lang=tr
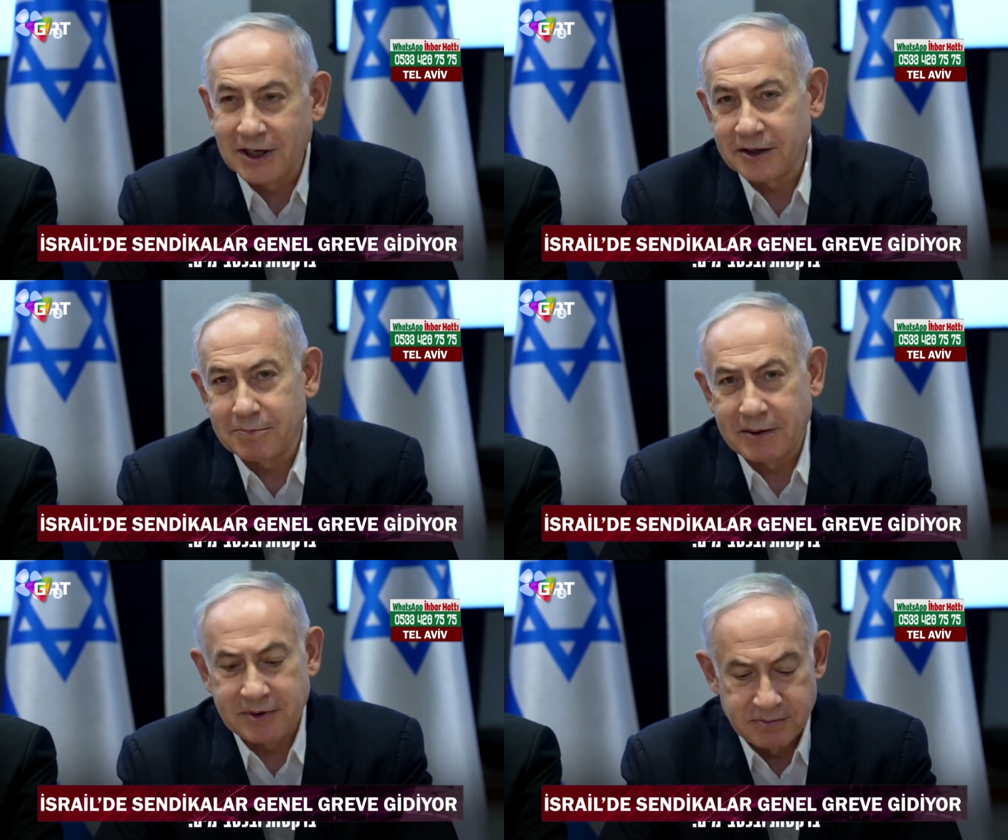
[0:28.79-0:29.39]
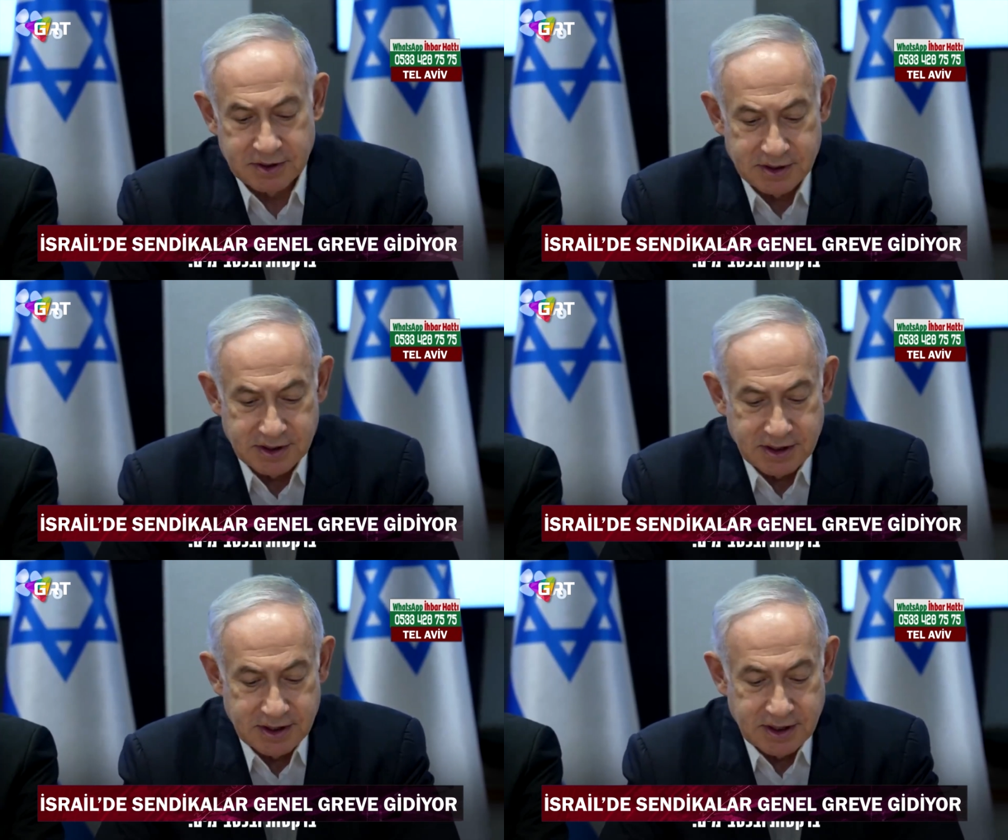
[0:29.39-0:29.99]
bunu düzeltmek
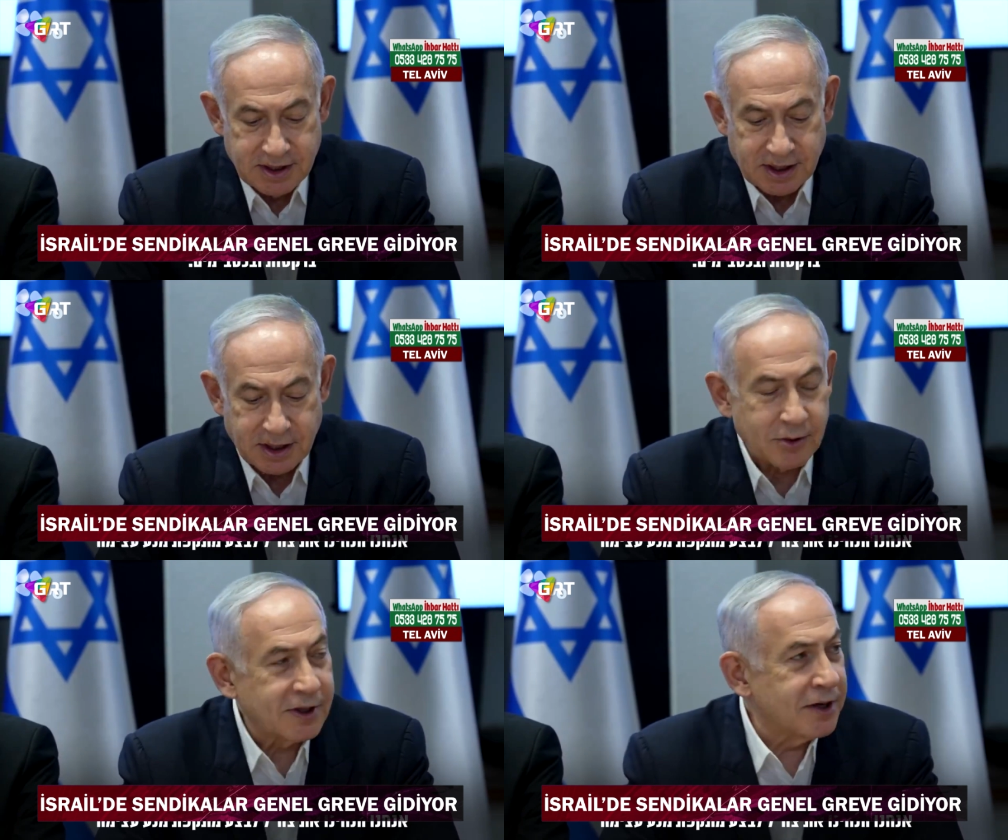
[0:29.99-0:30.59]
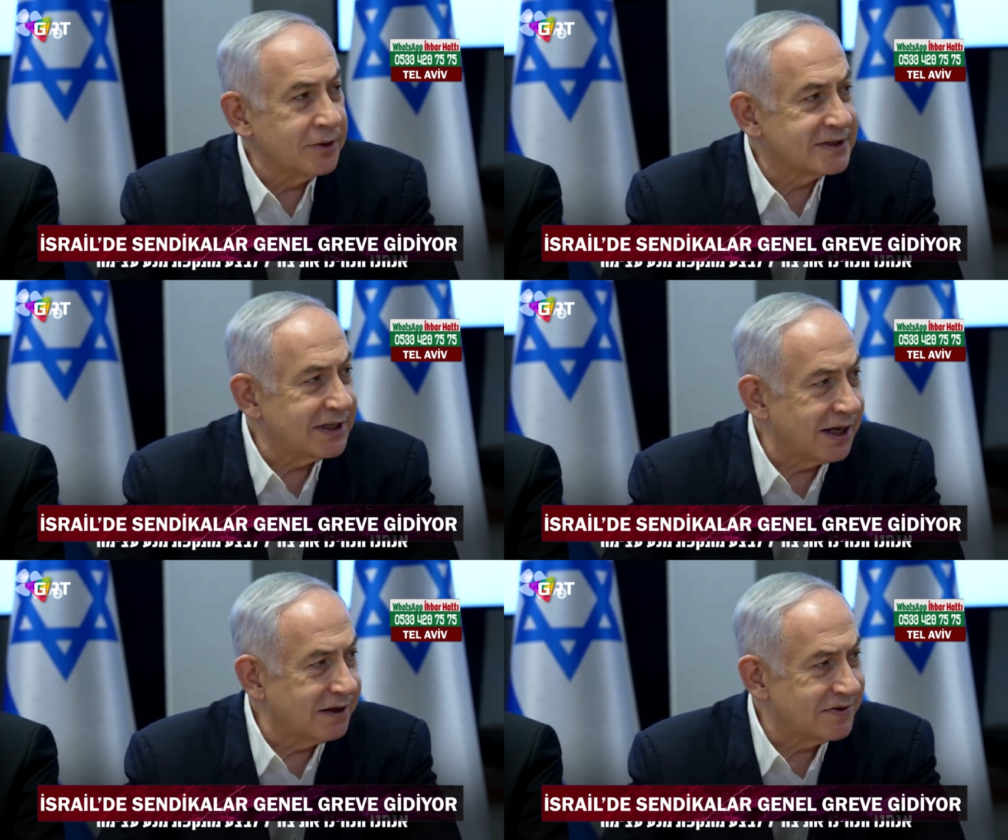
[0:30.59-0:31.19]
için ülke genelinde
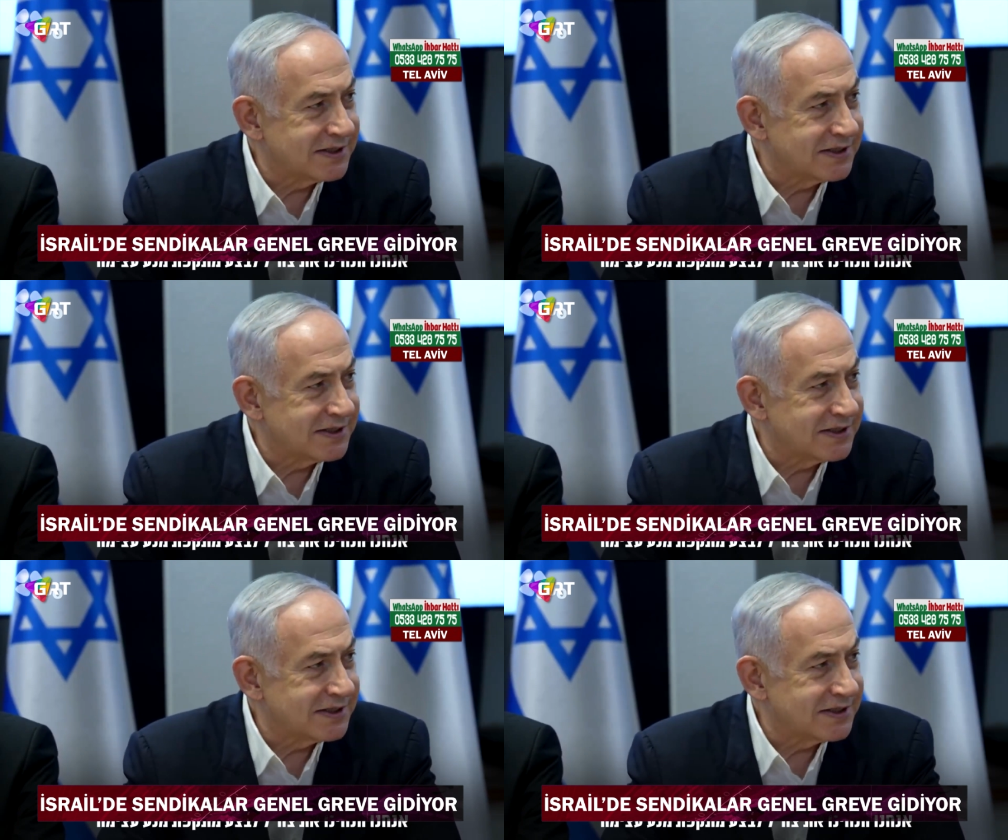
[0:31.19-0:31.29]
ekonominin